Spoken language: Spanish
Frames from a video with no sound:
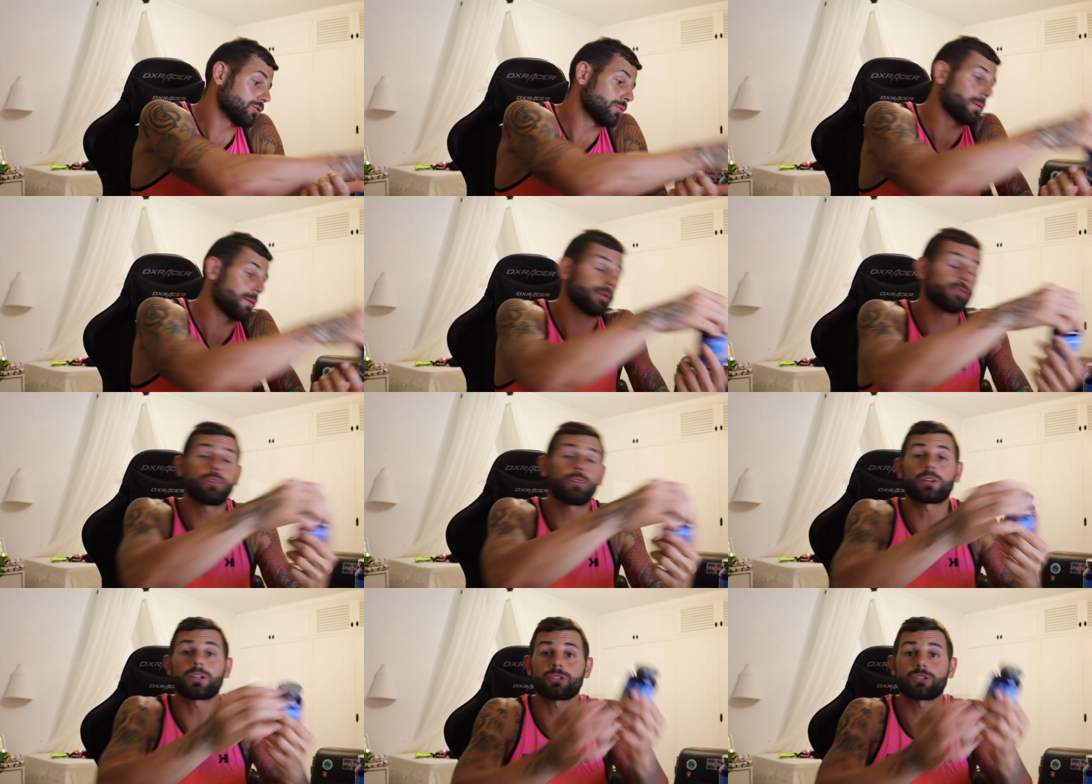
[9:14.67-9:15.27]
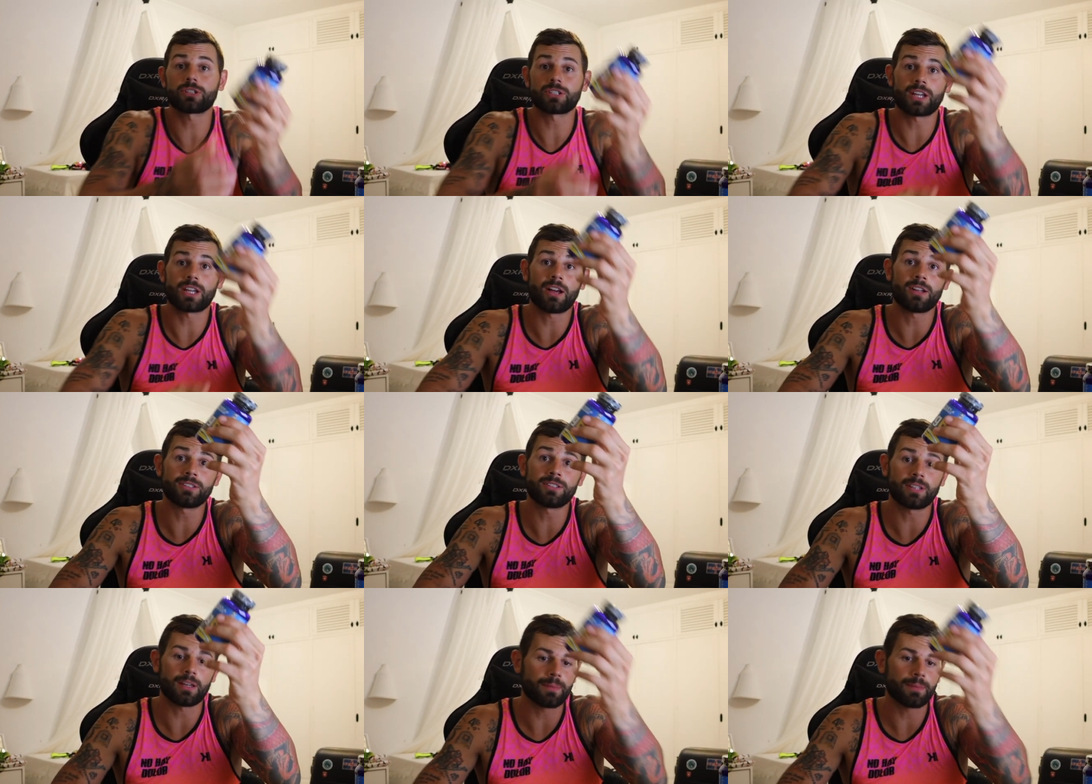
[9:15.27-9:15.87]
suplemento que os enseñaba
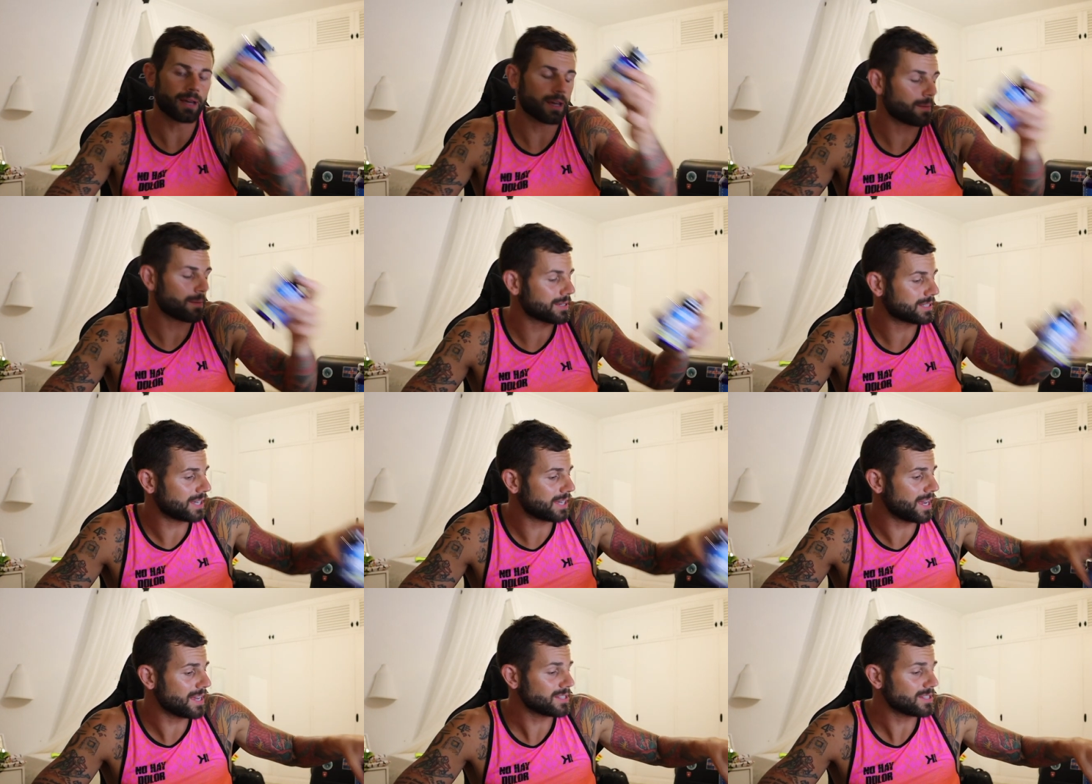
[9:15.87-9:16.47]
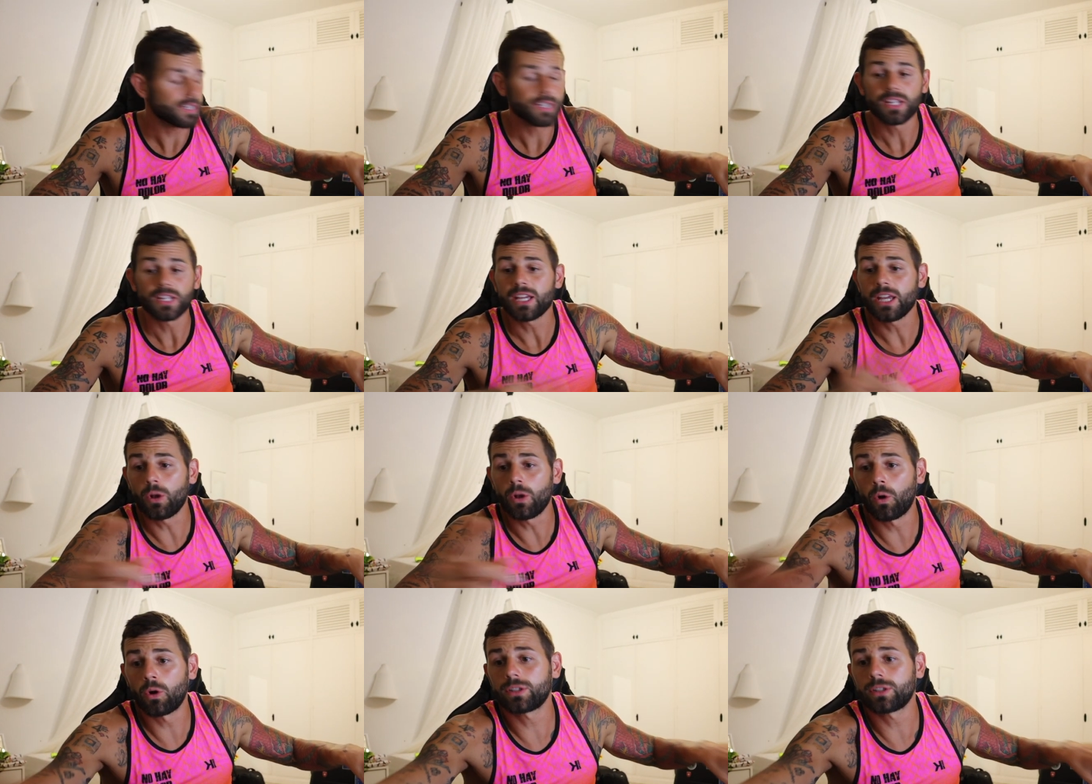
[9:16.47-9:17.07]
antes, MGB6,
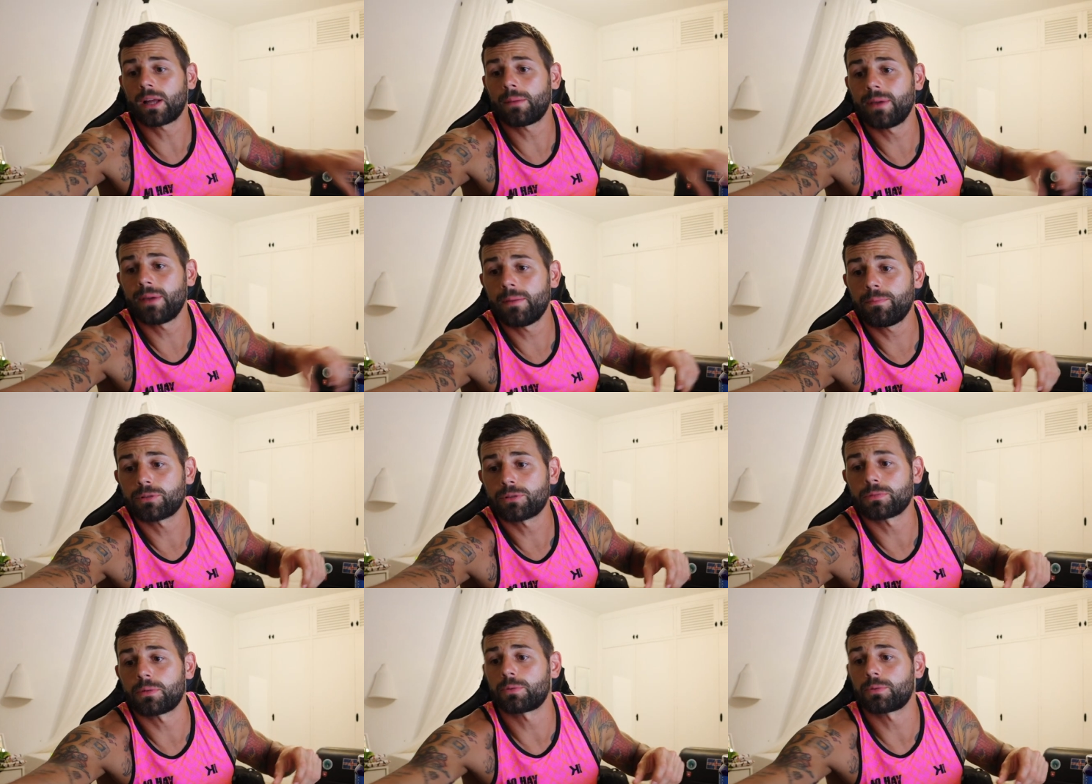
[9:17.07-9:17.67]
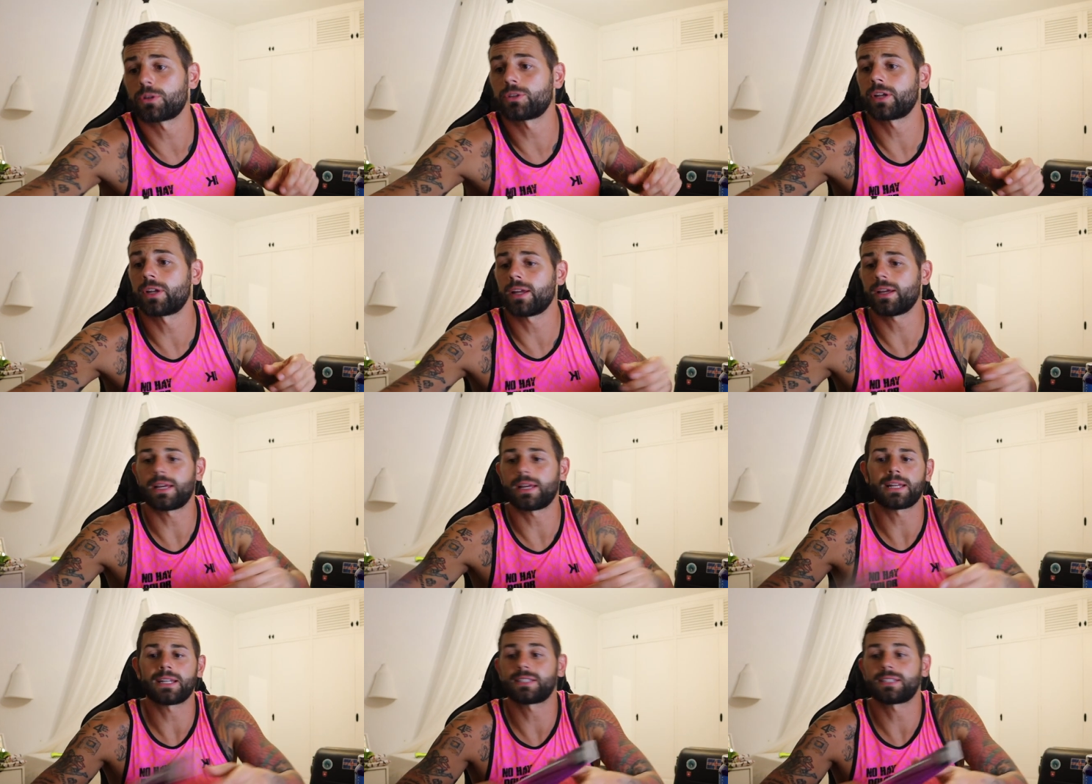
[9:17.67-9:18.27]
y luego también pues me
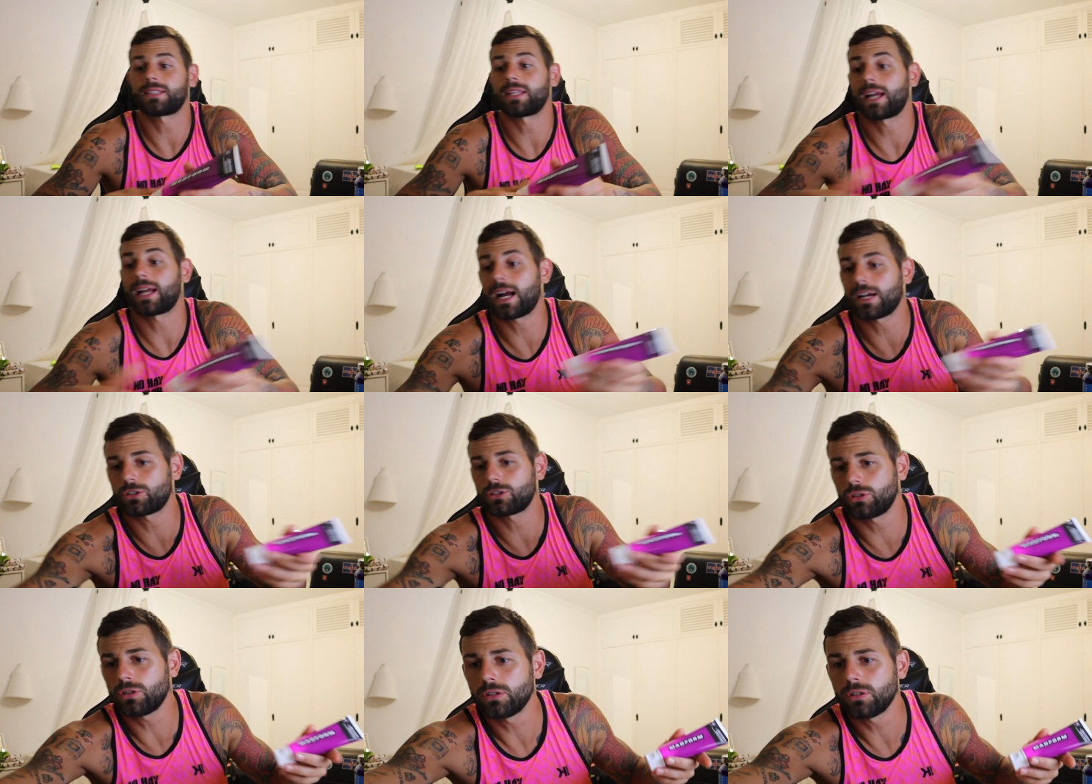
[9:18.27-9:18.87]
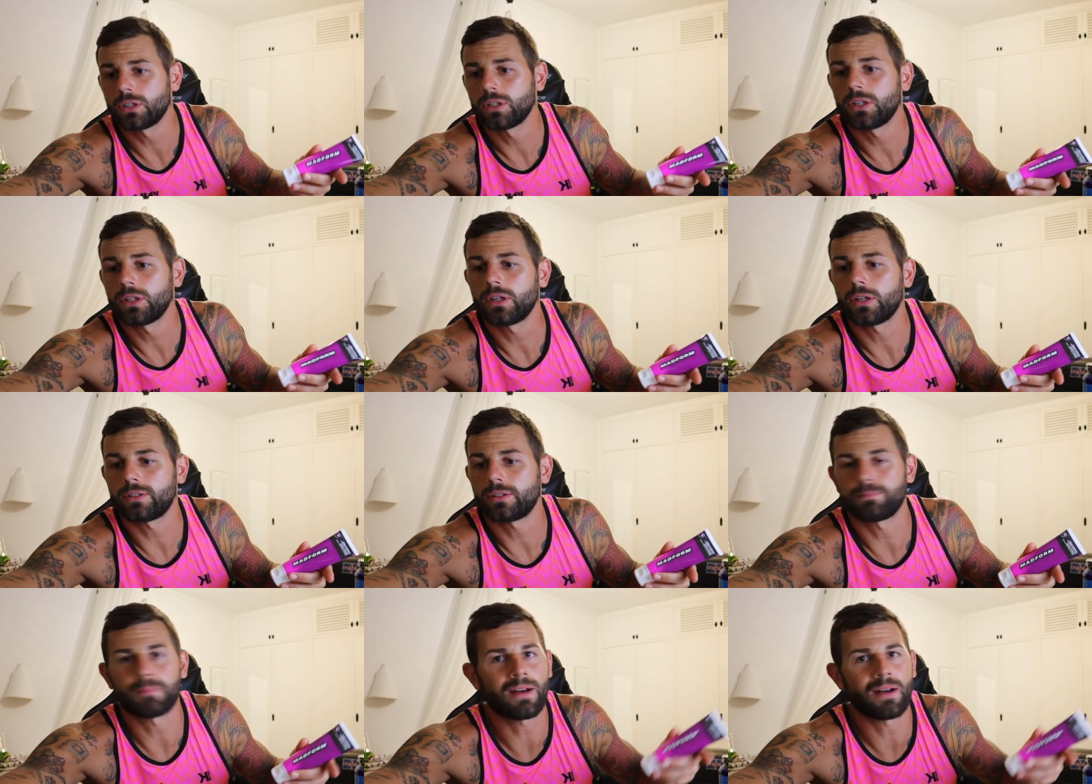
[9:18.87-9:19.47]
pondré, en este caso,
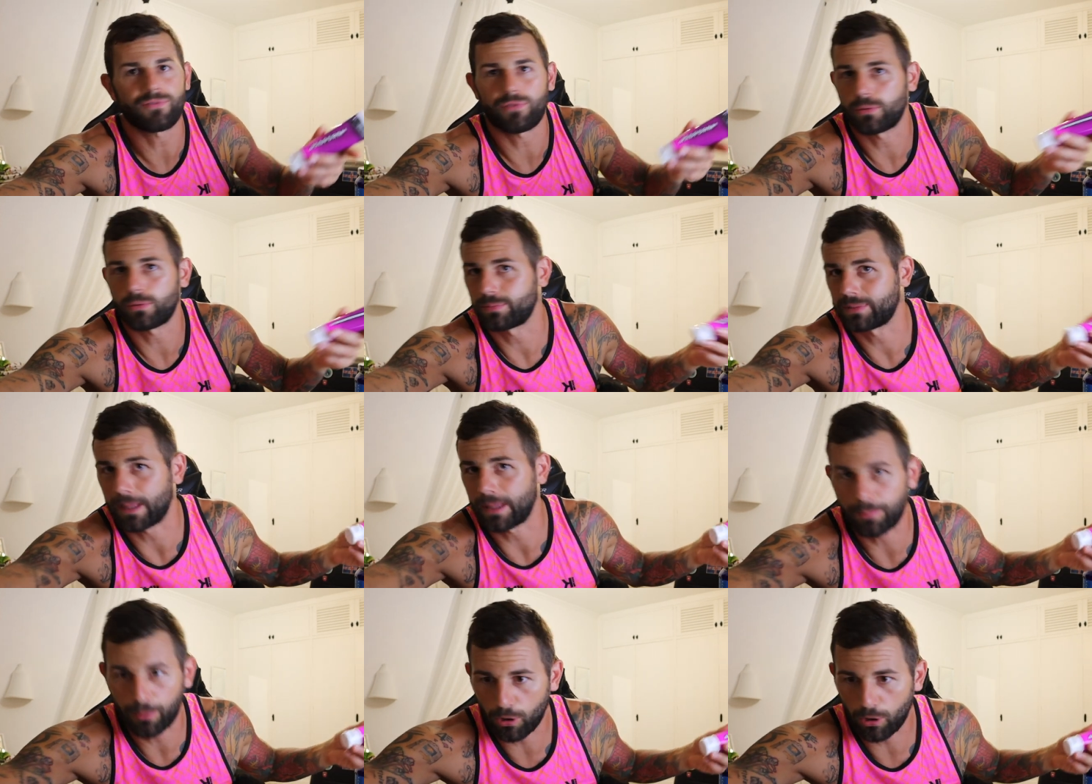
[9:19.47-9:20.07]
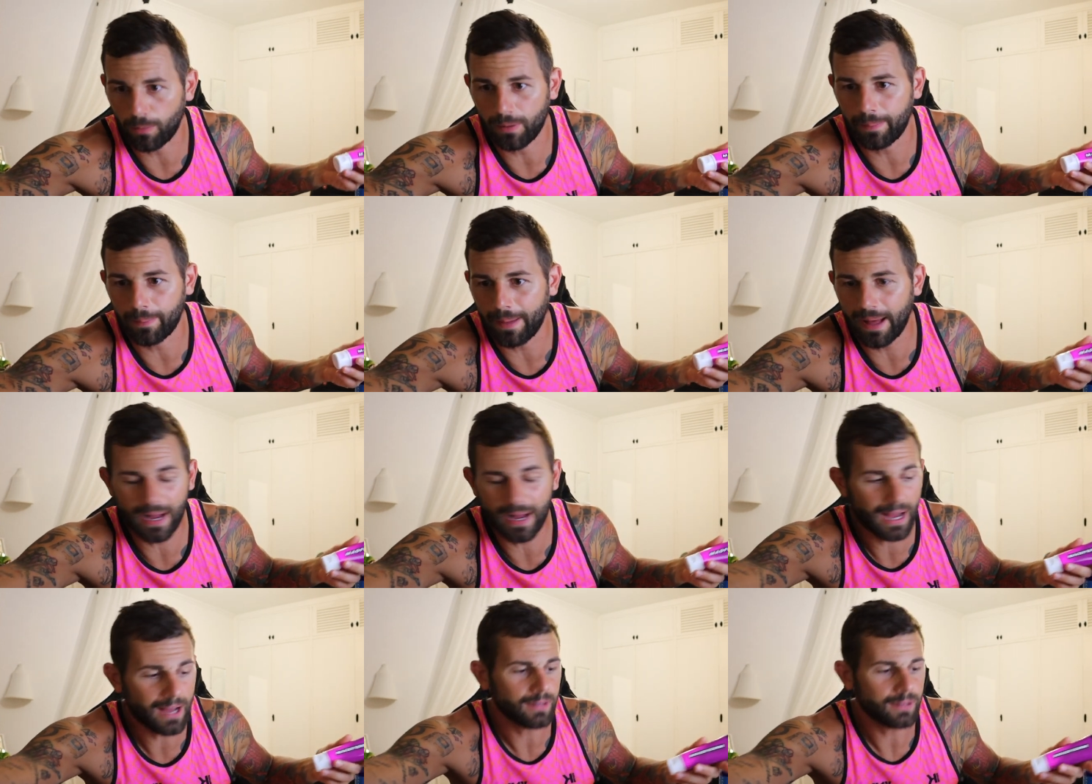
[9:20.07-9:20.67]
más tampoco me
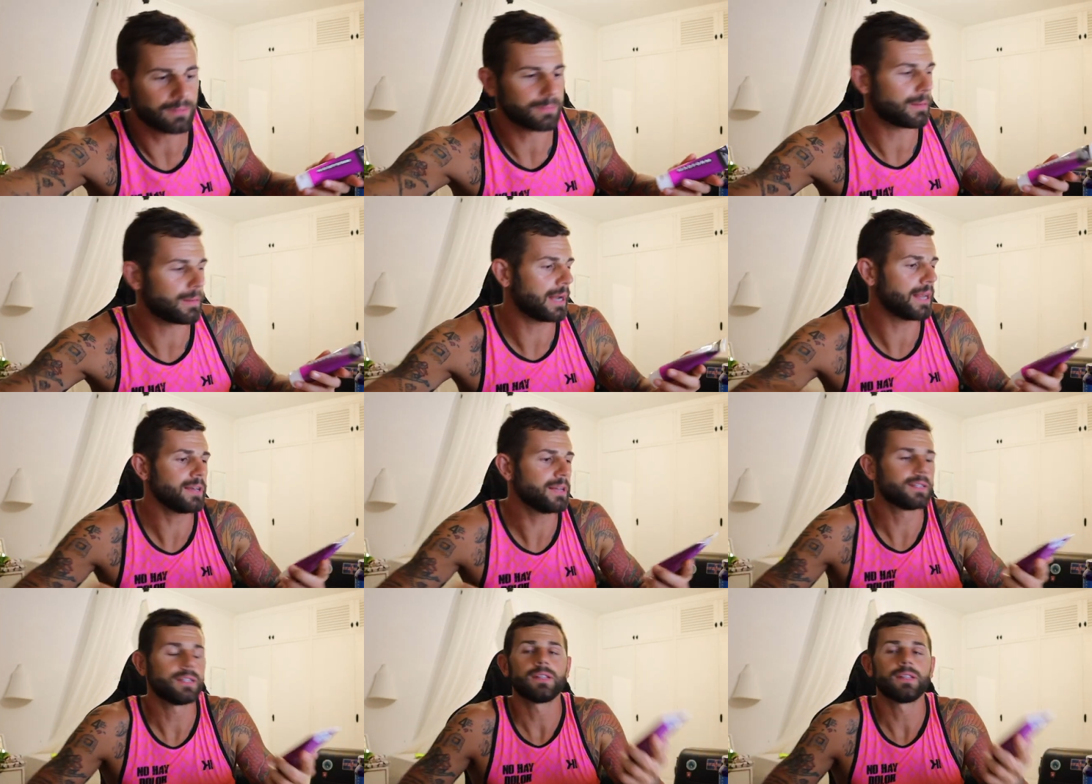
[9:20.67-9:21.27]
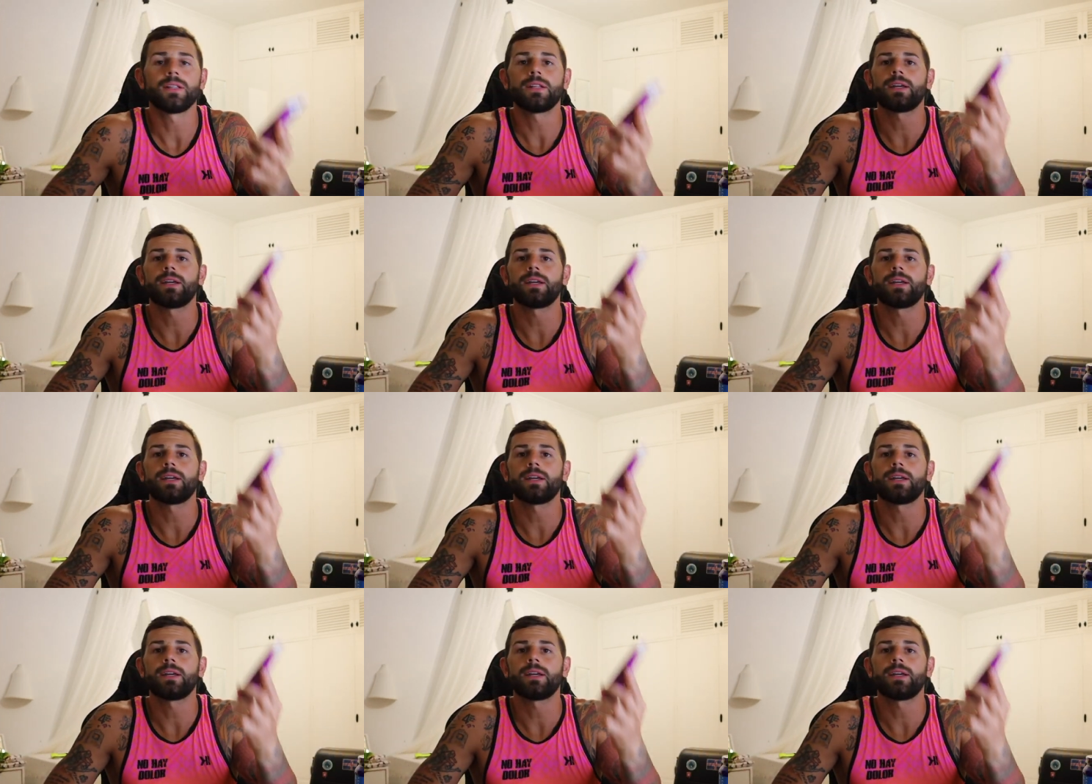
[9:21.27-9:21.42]
paga, ¿vale?